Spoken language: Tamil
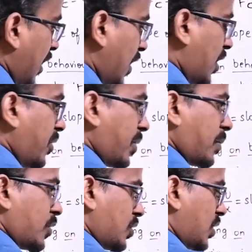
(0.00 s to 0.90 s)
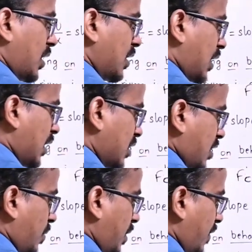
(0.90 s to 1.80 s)
ஈக்குவலபுரம் பொசிஷன்லேருந்து நான்
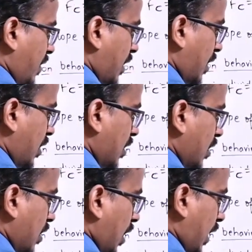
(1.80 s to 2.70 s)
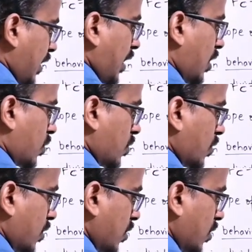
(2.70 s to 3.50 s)
டிஸ்டர்ப் பண்ணி விட்டால் அது என்ன ஆகும்